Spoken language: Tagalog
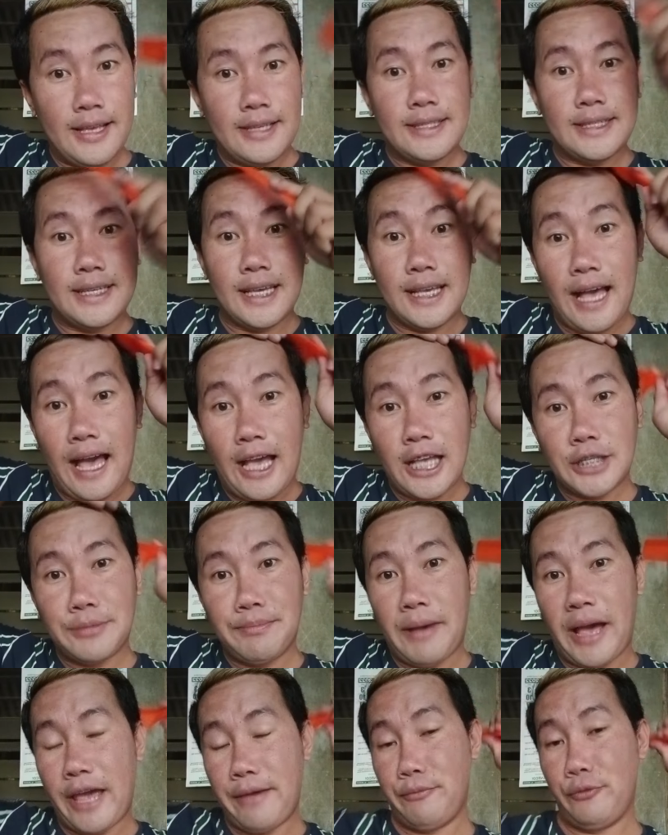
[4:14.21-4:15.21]
See you guys.
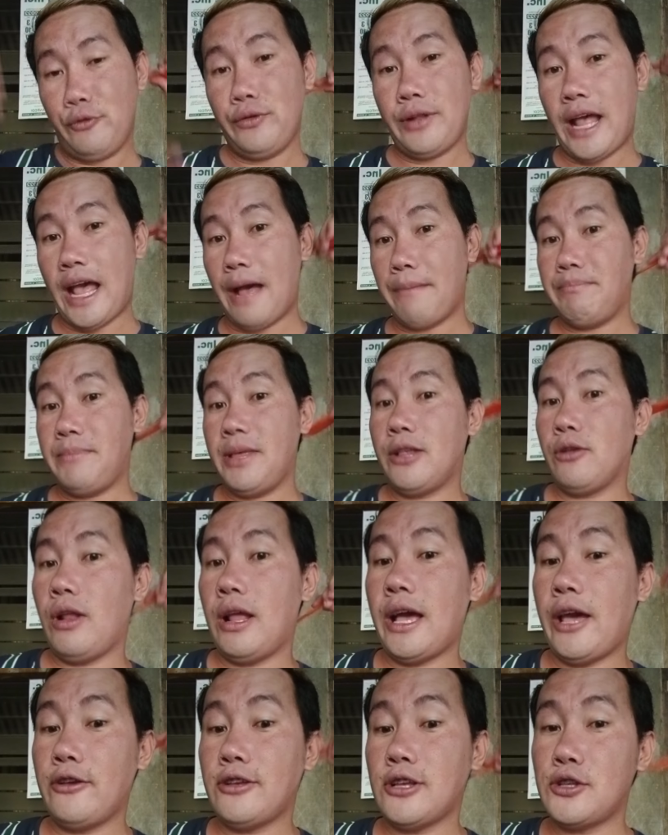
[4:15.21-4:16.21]
Bye muna. Update ko
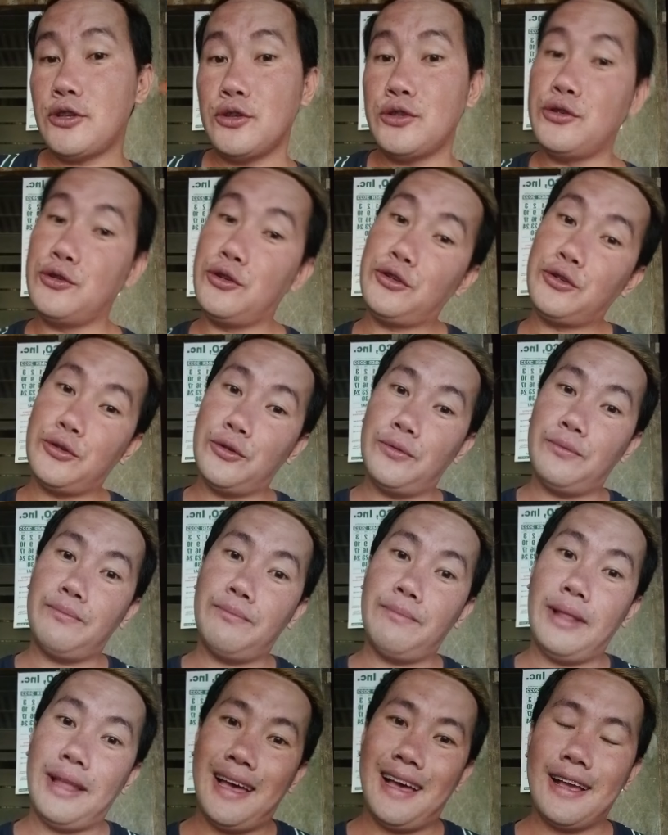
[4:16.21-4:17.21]
lang kayo sa susunod kong
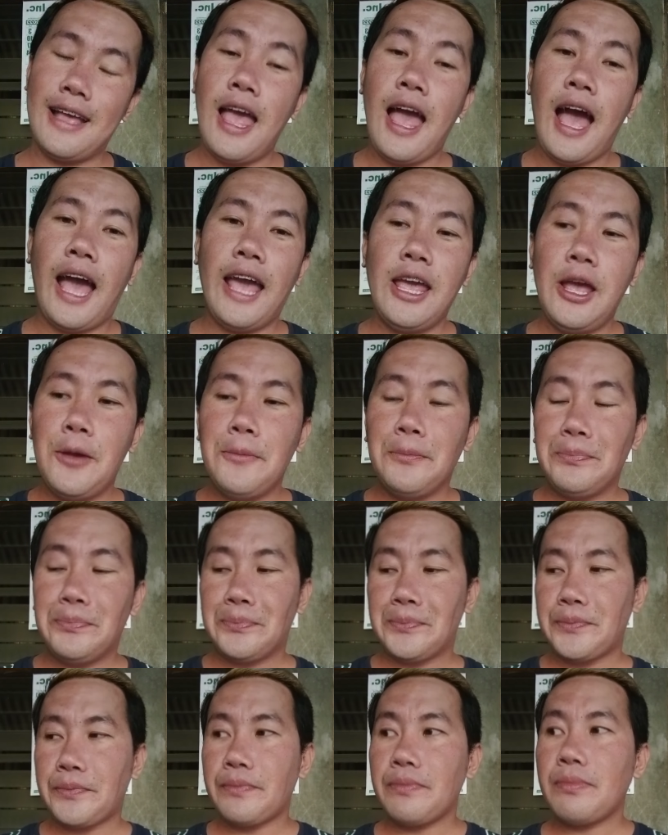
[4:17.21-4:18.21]
vlog. Ay,
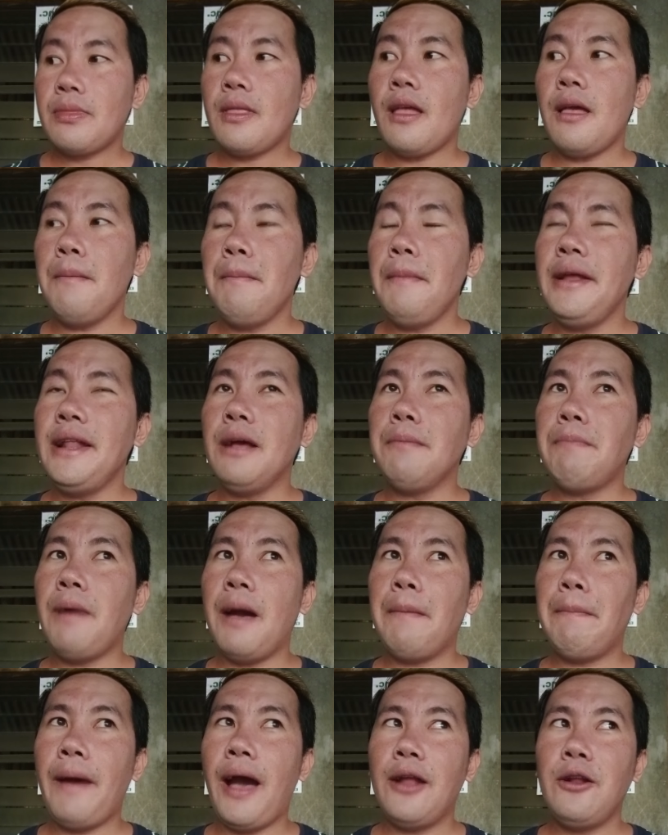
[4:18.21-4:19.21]
may
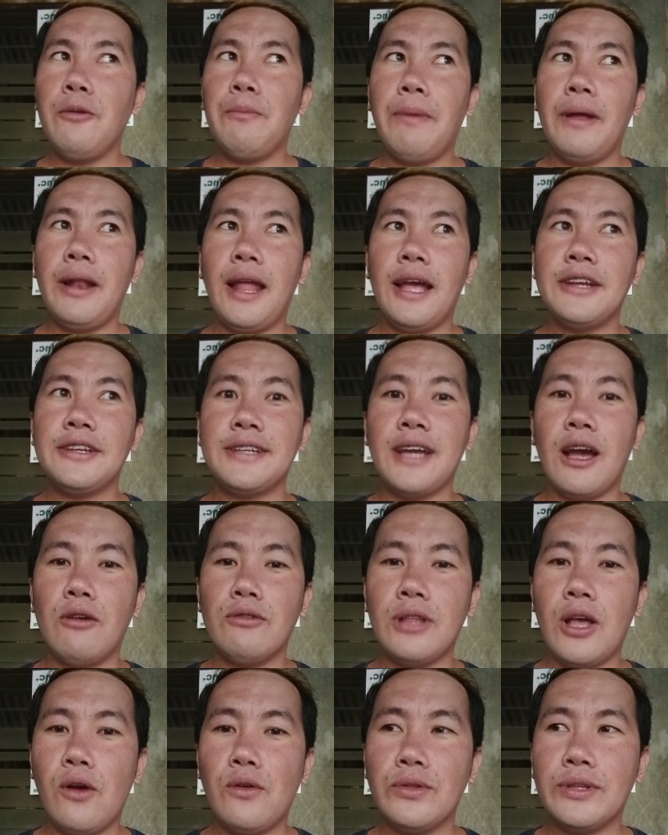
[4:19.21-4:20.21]
nagpapaano pala.
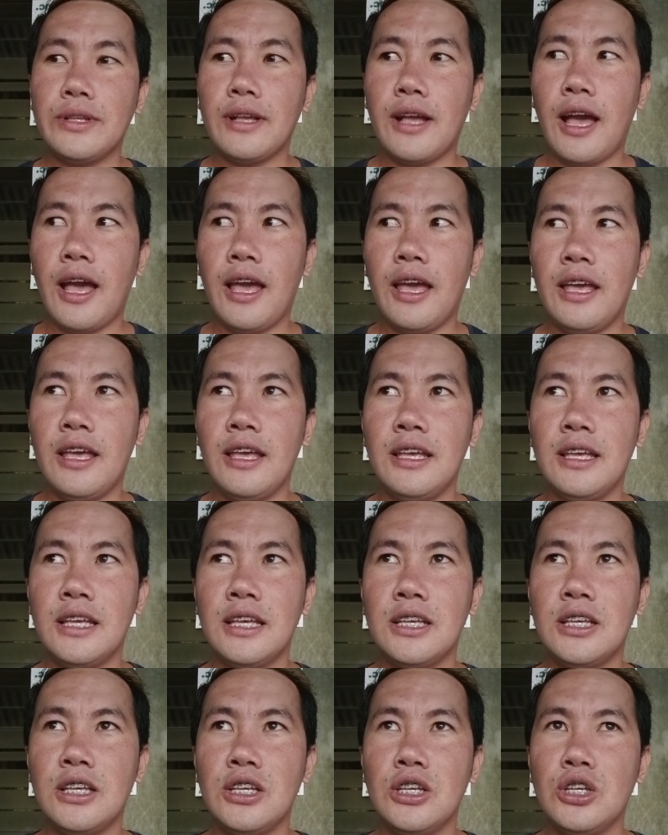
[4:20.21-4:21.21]
Shout out kay...
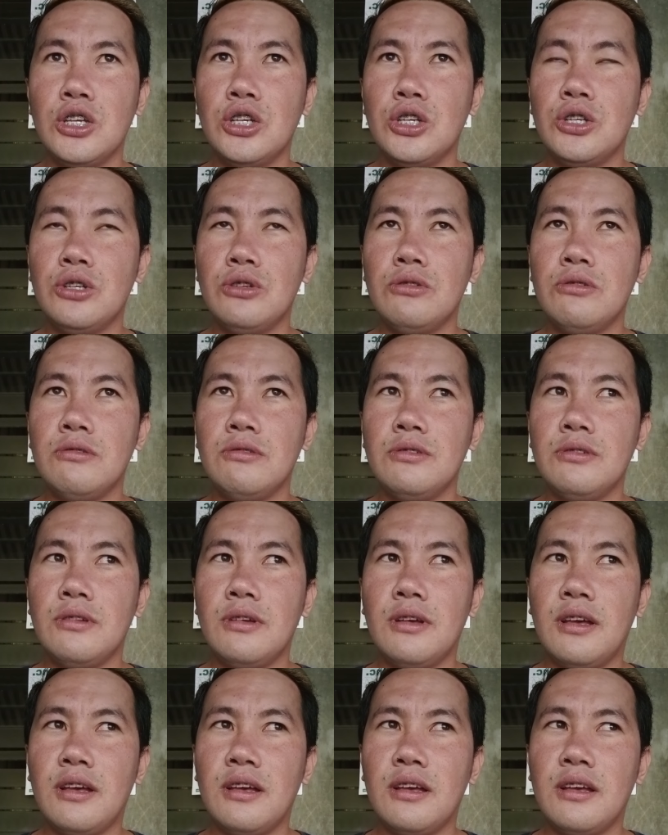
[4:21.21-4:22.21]

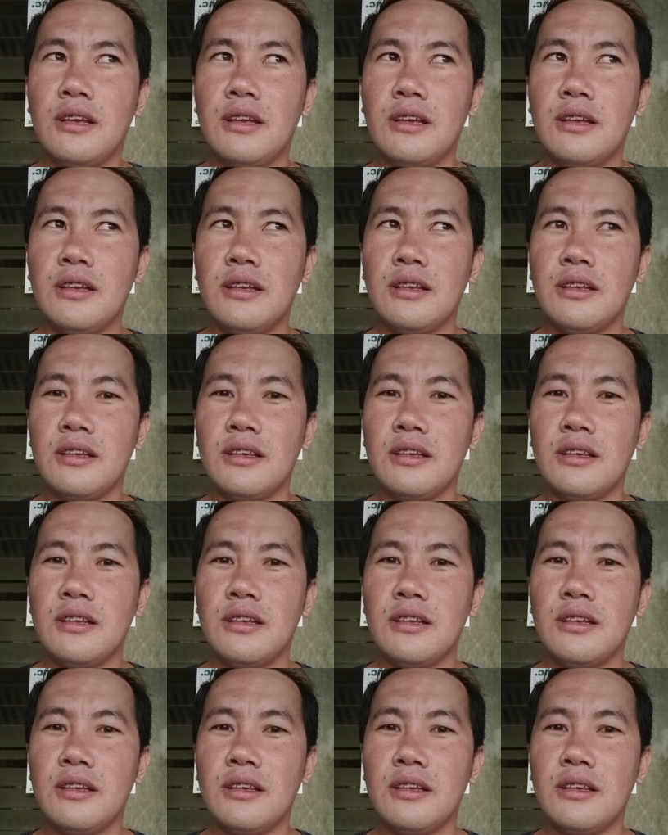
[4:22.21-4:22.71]
Uh,